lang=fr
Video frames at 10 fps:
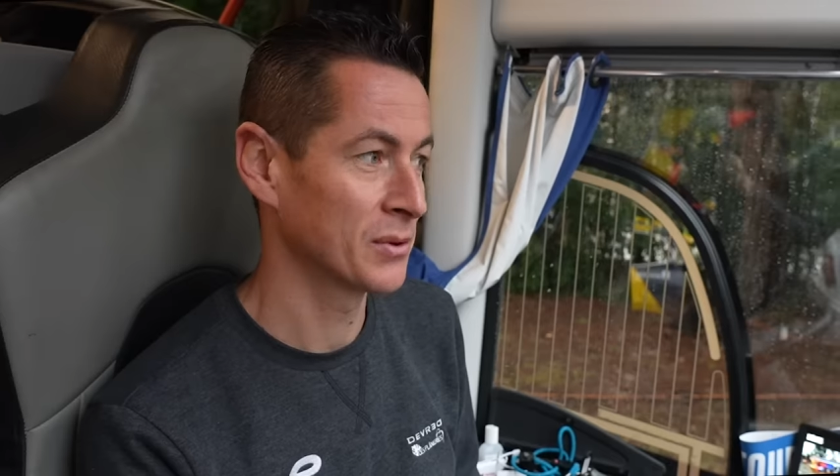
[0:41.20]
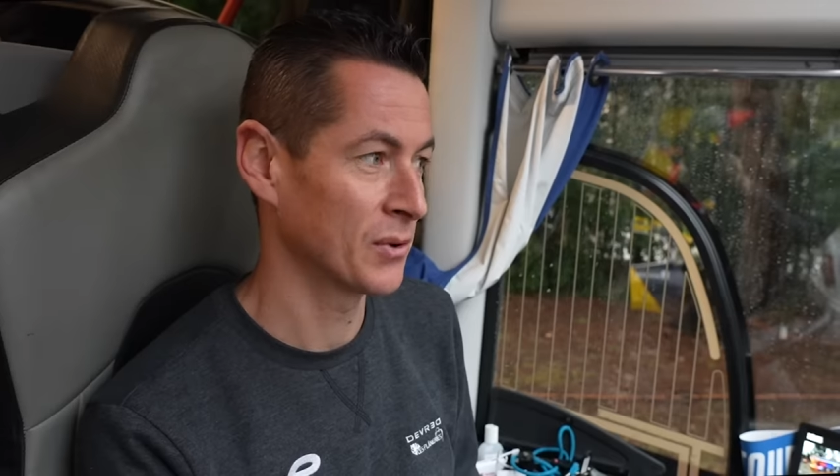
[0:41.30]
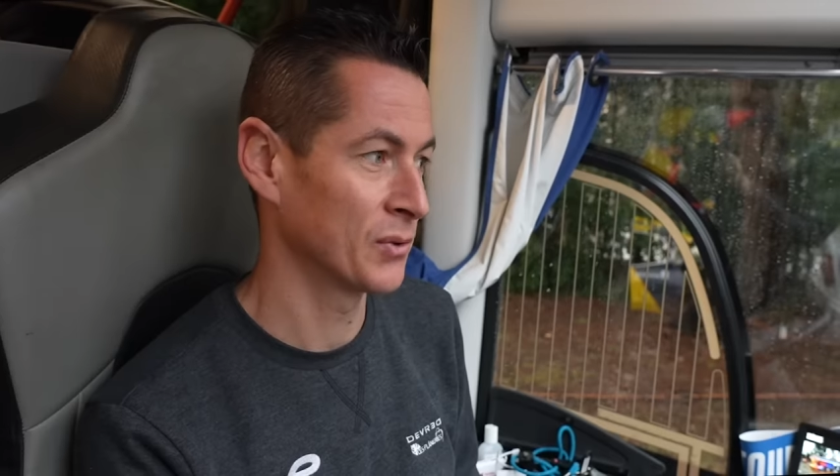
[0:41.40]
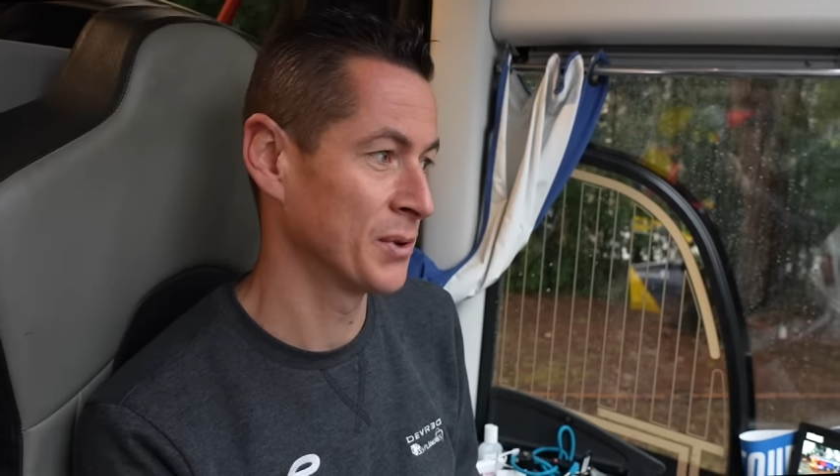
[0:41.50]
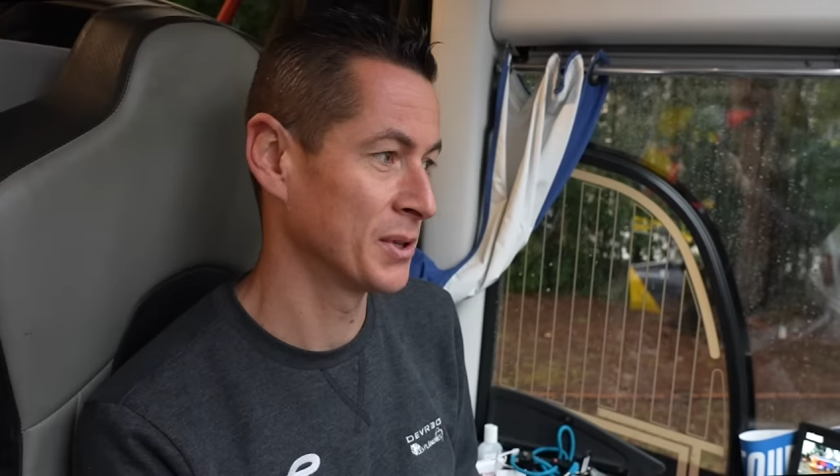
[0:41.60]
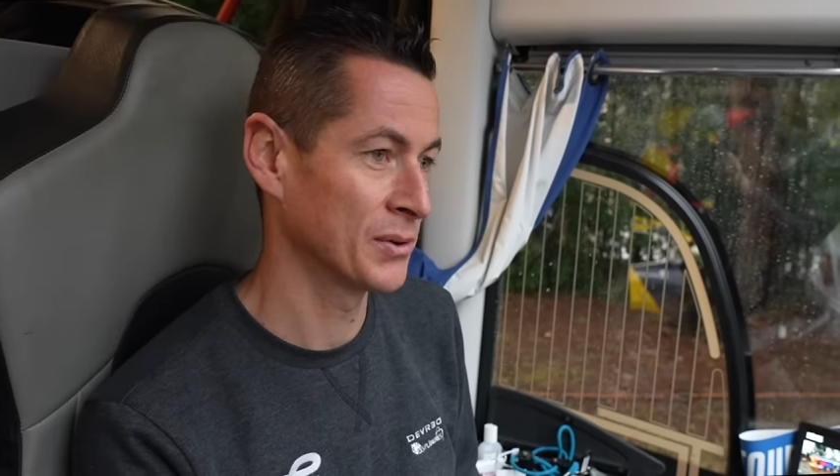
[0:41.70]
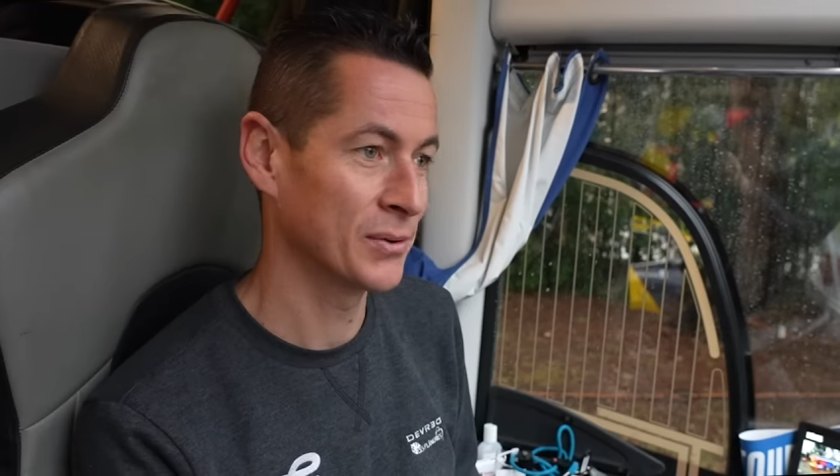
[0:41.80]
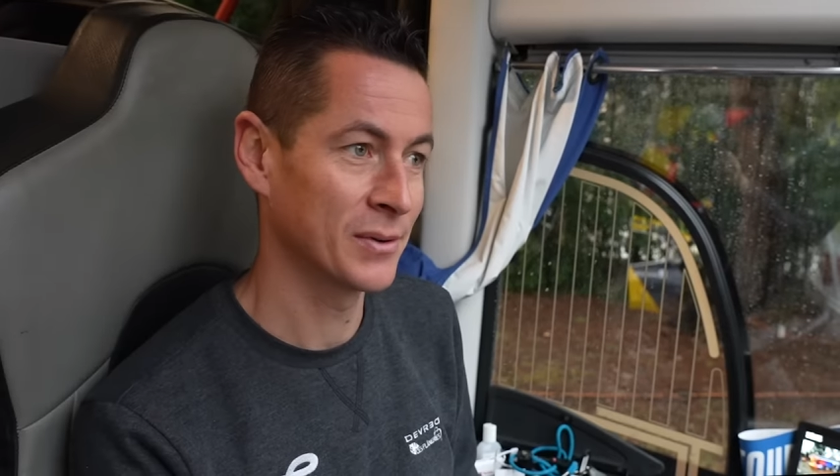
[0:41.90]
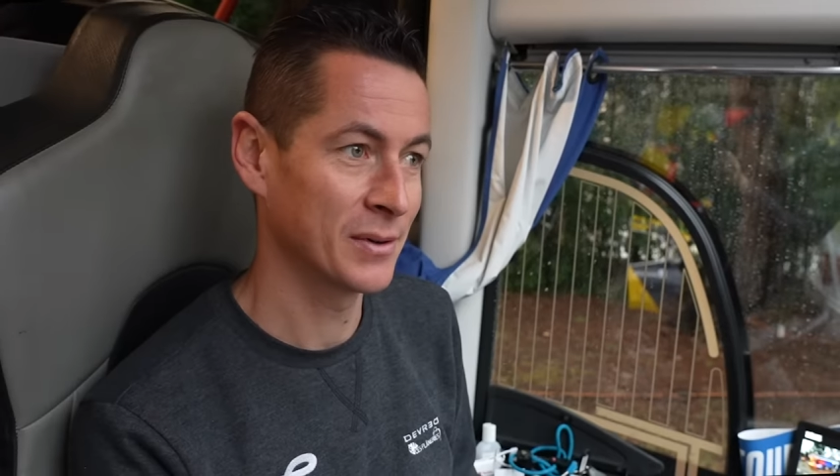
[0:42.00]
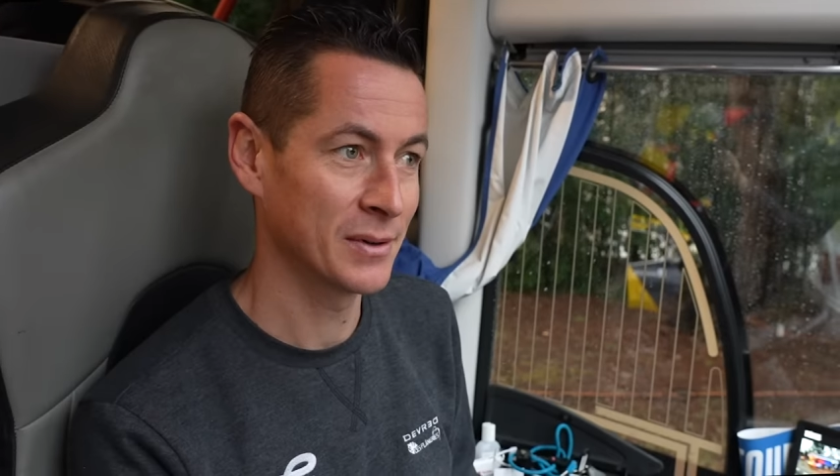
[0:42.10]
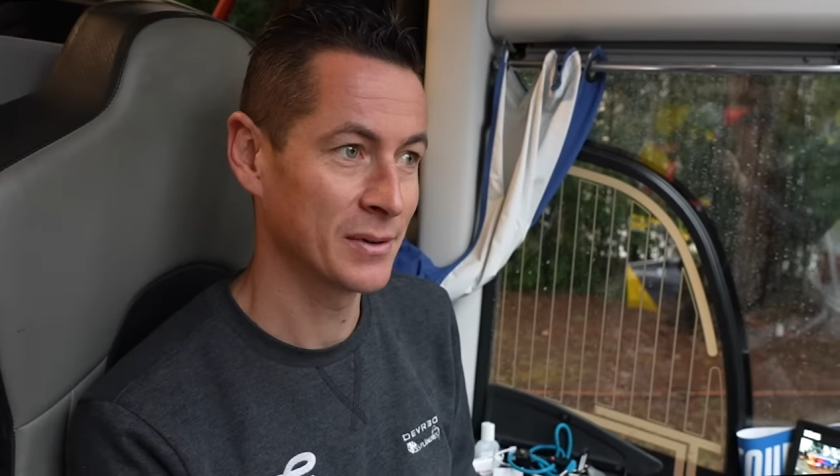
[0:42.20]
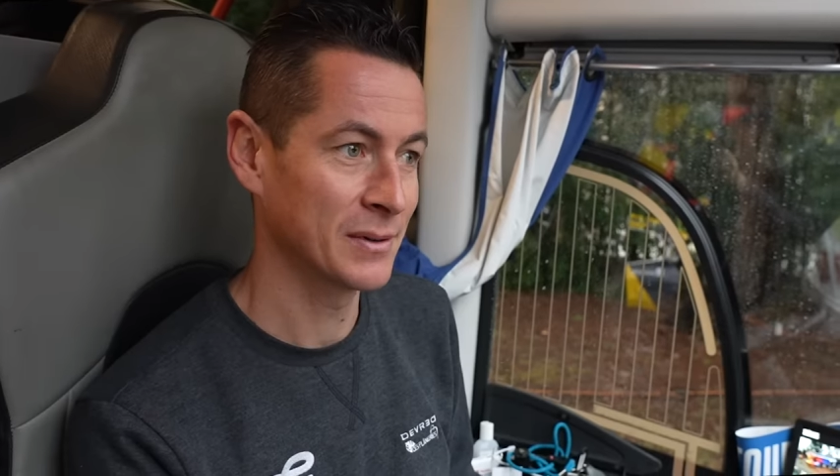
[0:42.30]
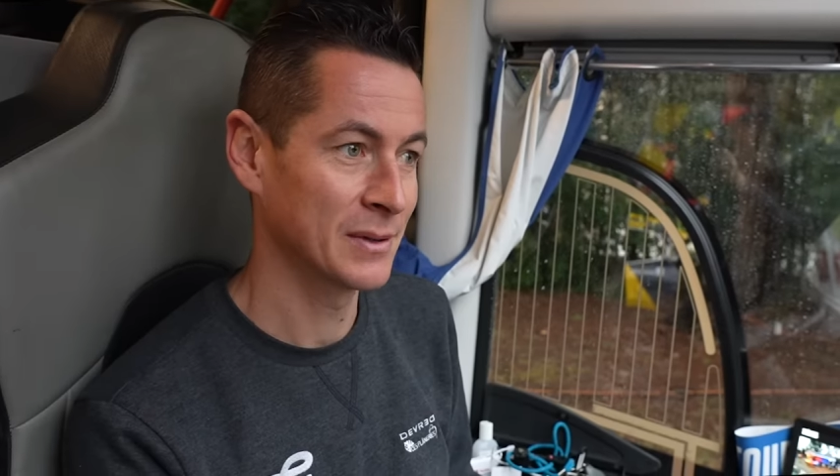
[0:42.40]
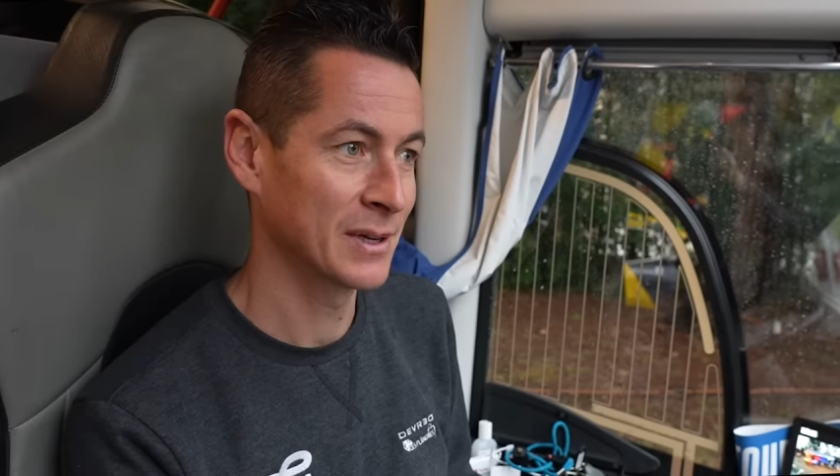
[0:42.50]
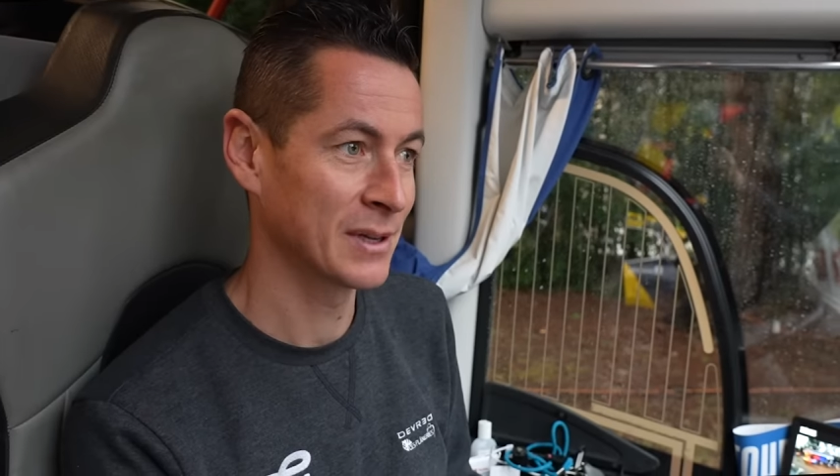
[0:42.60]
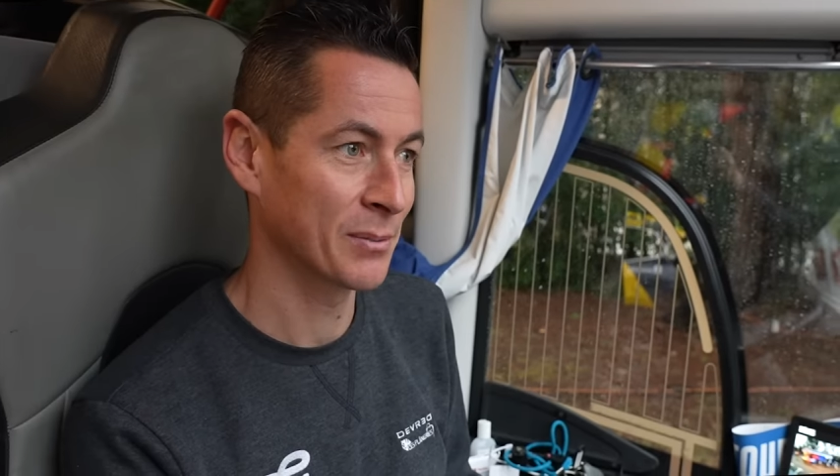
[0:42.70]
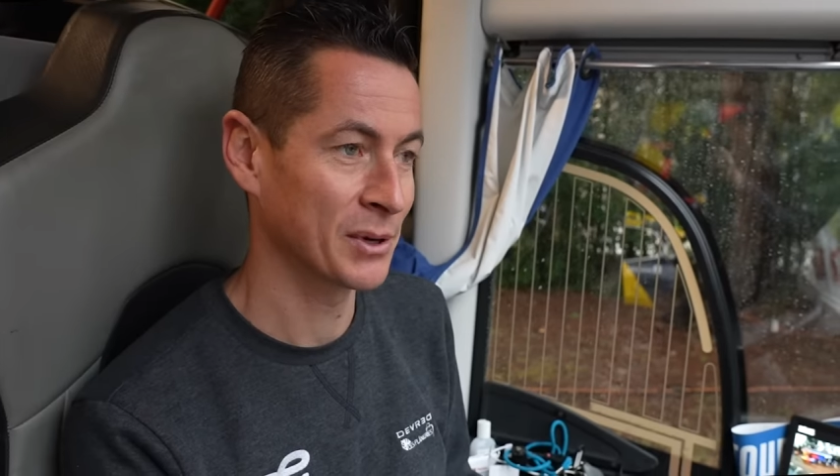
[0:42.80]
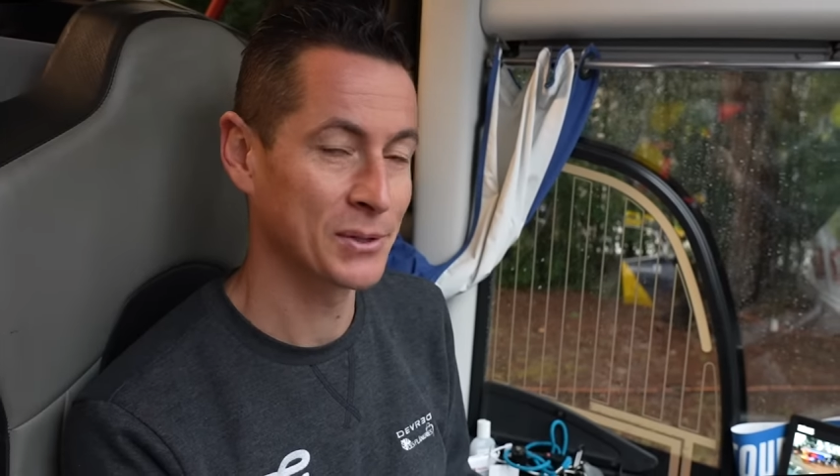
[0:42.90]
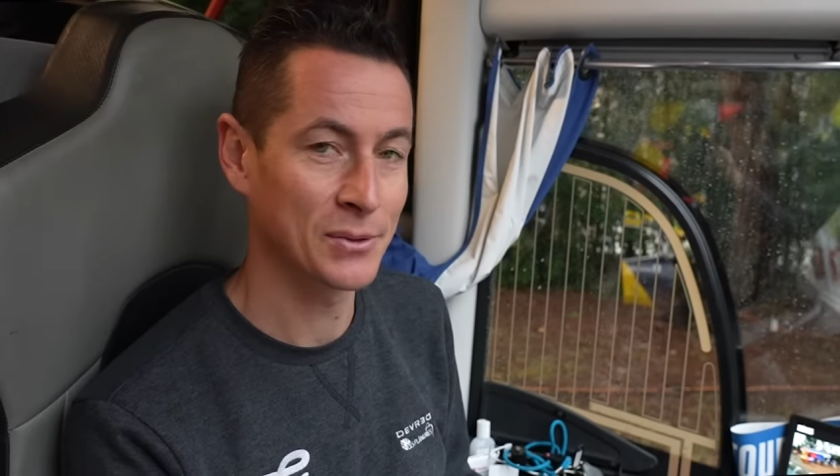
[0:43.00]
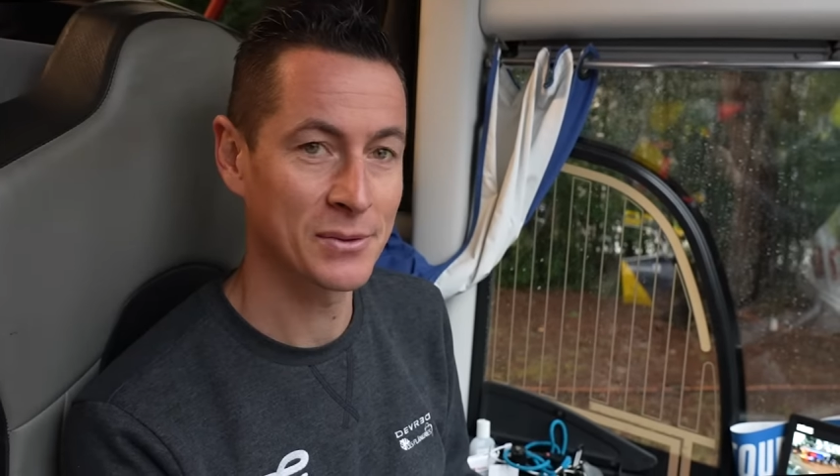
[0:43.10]
encore une météo euh,
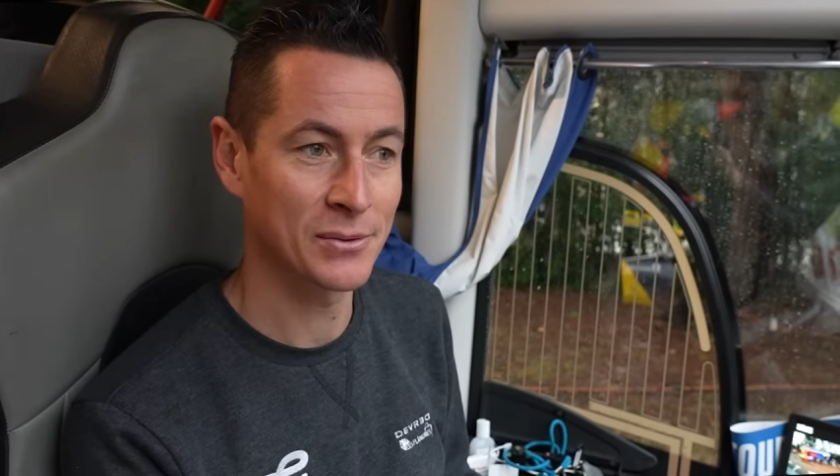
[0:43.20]
capricieuse,